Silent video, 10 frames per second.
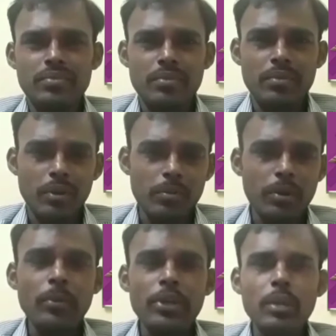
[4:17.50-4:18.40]
ரொம்ப
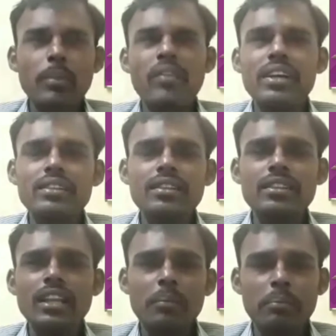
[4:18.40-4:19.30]
ரொம்ப முக்கியமாக
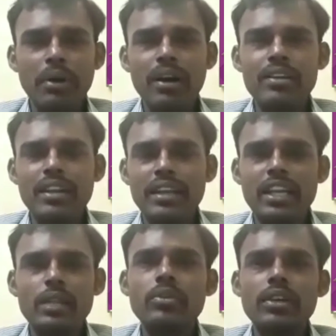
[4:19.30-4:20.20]
வெளுத்ததெல்லாம் பாலுங்கிற
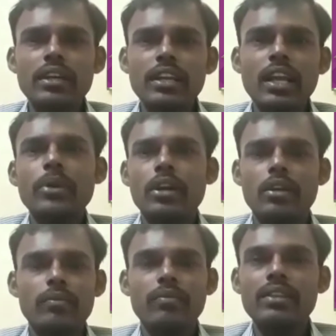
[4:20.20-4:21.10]
எண்ணம் இவங்களுக்கு இல்லாமல்
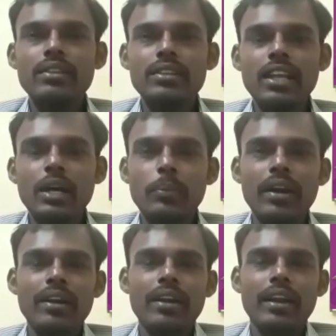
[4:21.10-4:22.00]
இருக்கணும் வெளுத்ததெல்லாம்
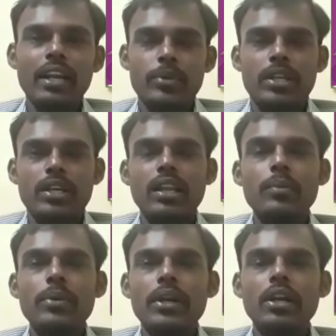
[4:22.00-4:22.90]
பாலுங்கிற எண்ணம் இருக்க
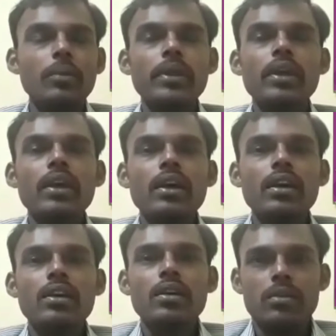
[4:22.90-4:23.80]
இல்லாமல் இருக்கணும்
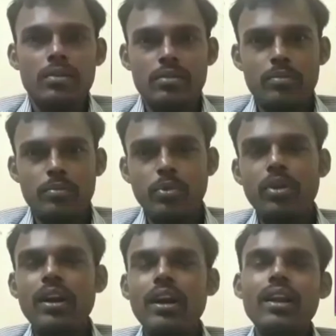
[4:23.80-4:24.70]

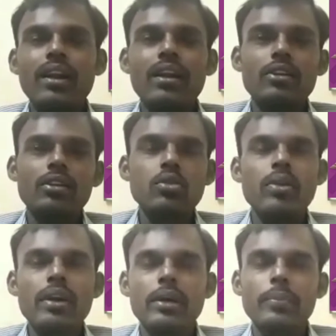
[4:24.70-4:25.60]
புராண காலங்களில் கூட
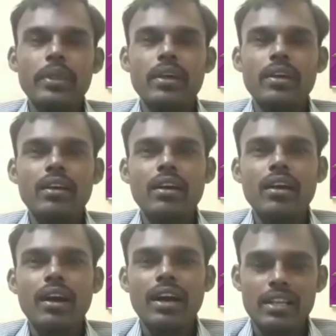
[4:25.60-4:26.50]
சொல்லுவாங்க
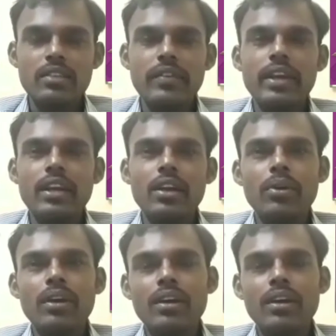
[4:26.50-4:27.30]
அரசவைகளில் கூட